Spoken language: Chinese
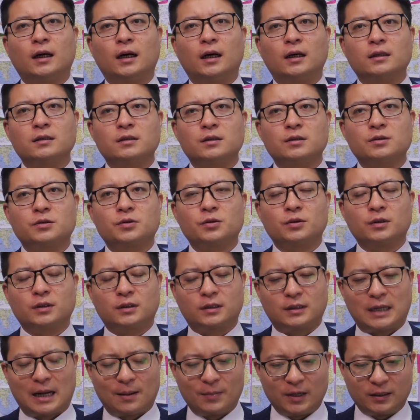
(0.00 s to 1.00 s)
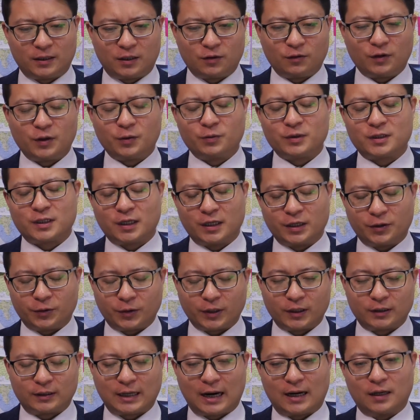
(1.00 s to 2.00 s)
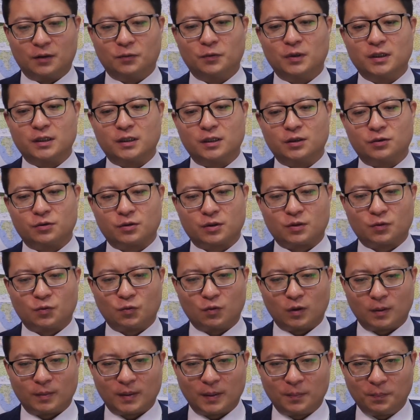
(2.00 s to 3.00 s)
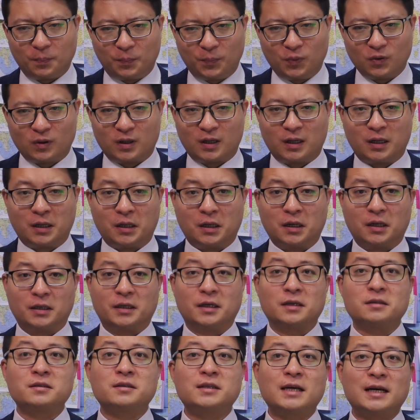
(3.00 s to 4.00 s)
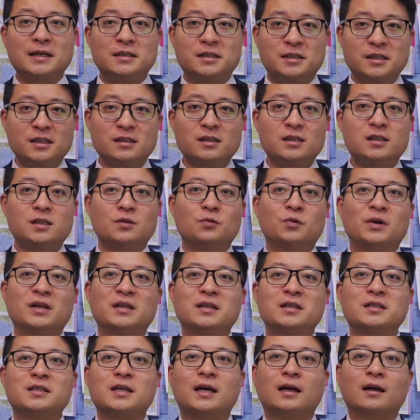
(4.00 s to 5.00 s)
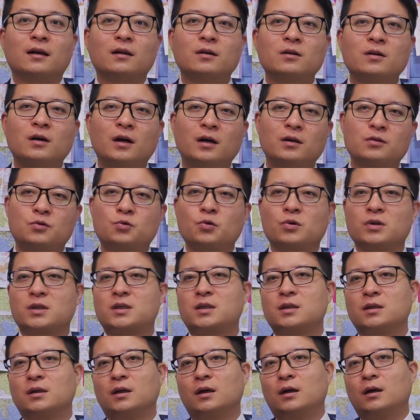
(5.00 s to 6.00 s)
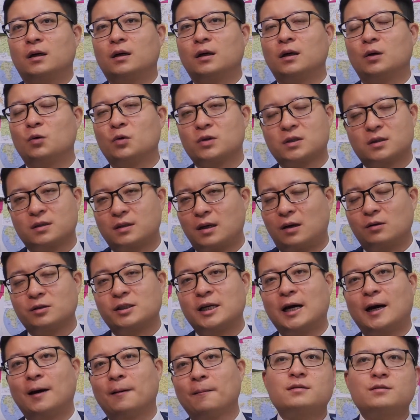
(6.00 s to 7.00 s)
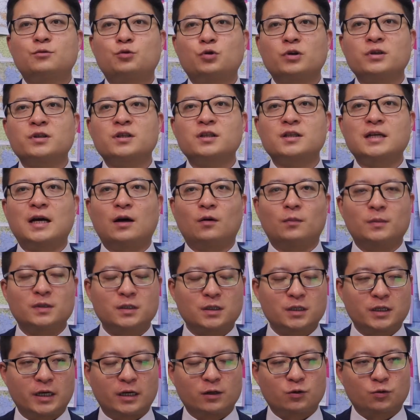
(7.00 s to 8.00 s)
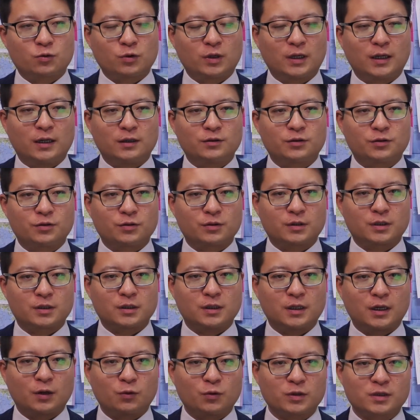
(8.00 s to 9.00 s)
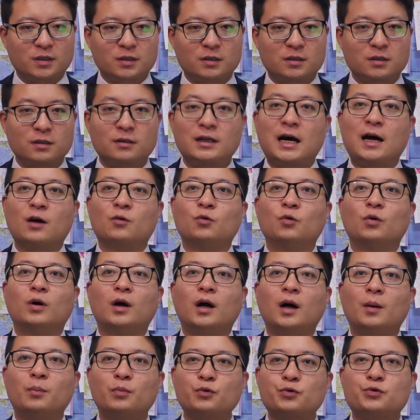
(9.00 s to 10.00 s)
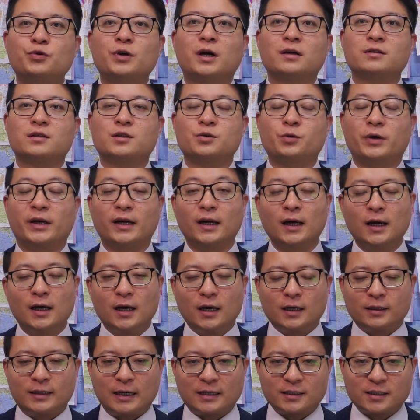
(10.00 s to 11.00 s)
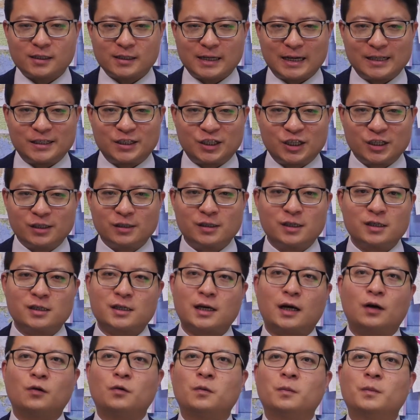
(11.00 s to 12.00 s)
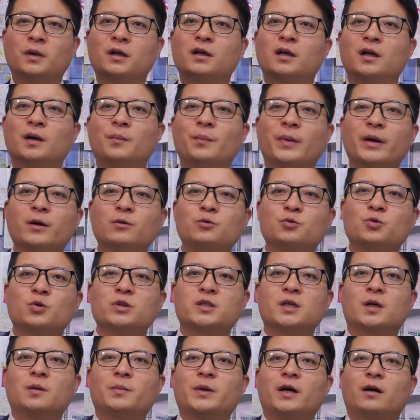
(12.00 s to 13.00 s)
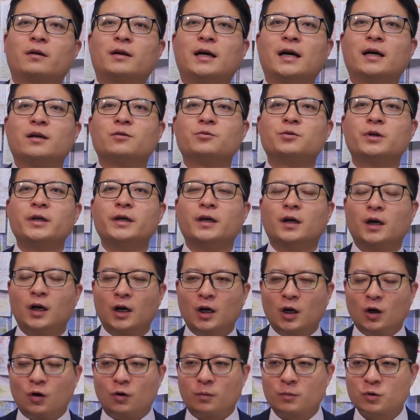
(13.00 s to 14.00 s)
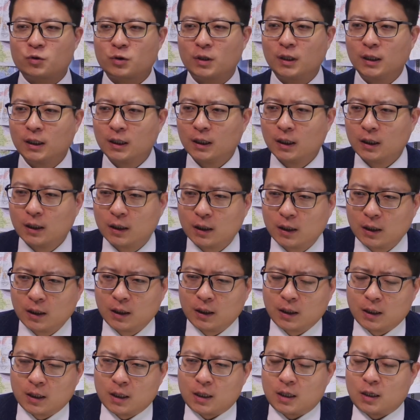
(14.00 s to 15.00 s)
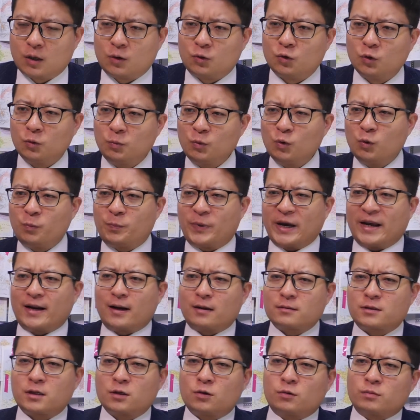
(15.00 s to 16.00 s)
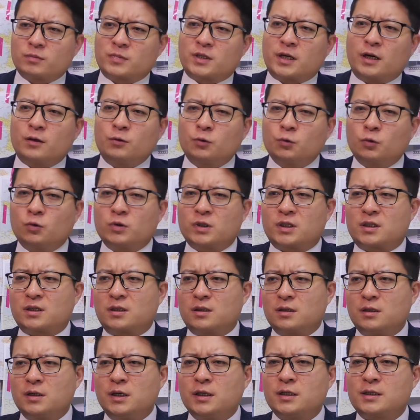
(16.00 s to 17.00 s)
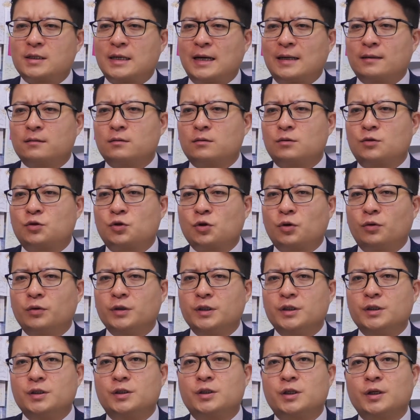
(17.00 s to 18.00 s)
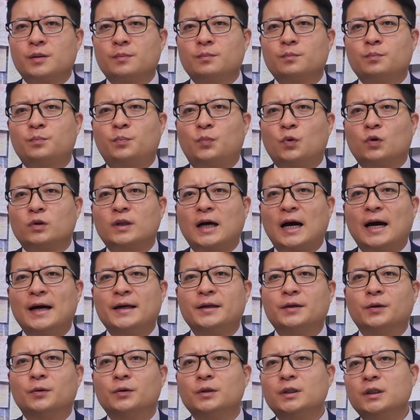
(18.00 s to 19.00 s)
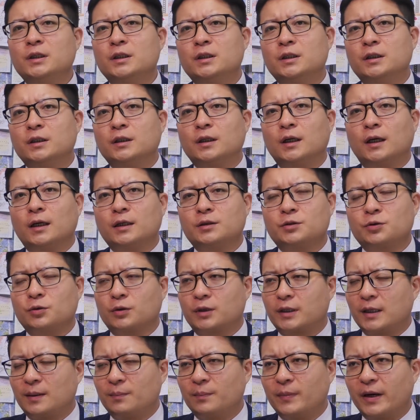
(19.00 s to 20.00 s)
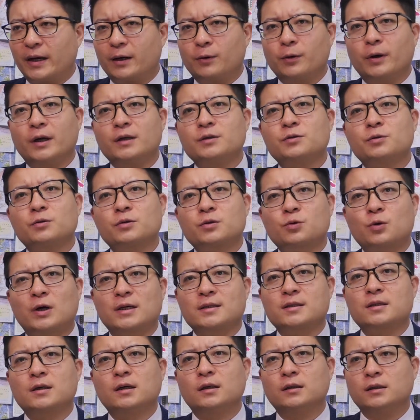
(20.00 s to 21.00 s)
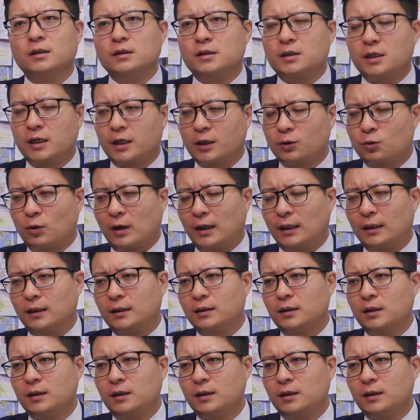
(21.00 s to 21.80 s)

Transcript: 啊，是就是他被提，因为这里有一个大的问题，就是我们不可能在经济问题上，呃，做事俄罗斯倒下。军事上我们之前说了，就是俄罗斯是大国啊，不需要资源，但是在经济上，我们可没有做这个表态。所以我们说，卢布贬到这种程度，实际上就已经不太有意义了，就跟美元就算彻底切断了。